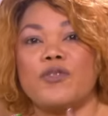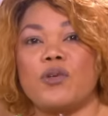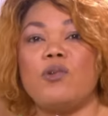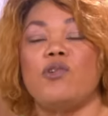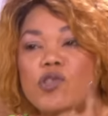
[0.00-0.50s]
que
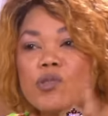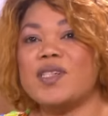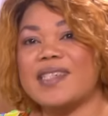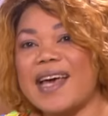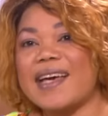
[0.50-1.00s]
le jour
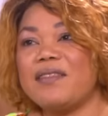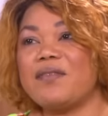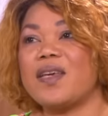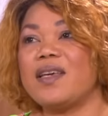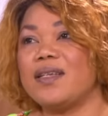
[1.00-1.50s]
s'est
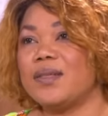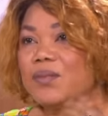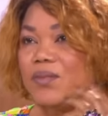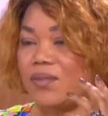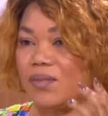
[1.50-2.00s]
arrivé,
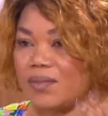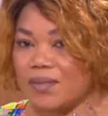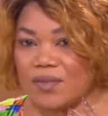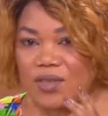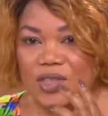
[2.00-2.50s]

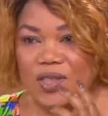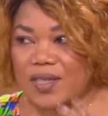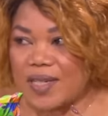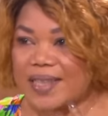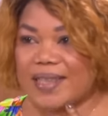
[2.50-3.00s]
je
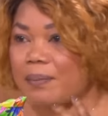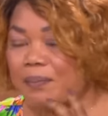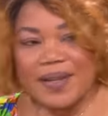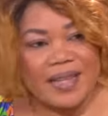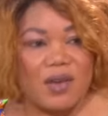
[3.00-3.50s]
n'étais
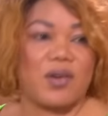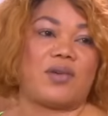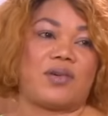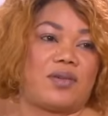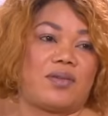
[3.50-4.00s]
pas
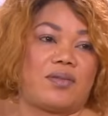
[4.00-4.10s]
d'accord.